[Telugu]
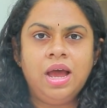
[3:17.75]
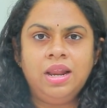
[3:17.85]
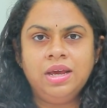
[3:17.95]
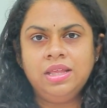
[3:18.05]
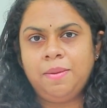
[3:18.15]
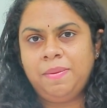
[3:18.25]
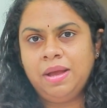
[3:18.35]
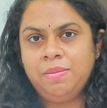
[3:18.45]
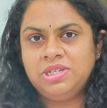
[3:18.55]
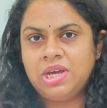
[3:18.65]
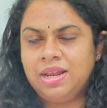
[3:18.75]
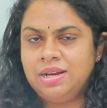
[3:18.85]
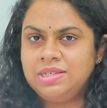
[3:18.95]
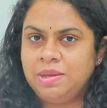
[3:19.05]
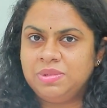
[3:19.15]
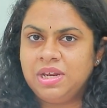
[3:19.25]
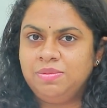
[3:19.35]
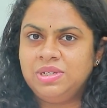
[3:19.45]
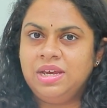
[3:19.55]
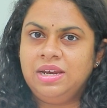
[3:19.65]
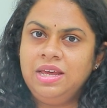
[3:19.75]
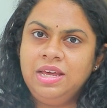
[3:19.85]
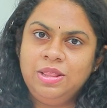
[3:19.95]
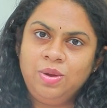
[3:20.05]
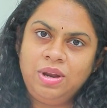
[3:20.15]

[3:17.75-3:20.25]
అలాగే తప్పక మా ఛానల్ని సబ్స్క్రైబ్ చేయండి కింద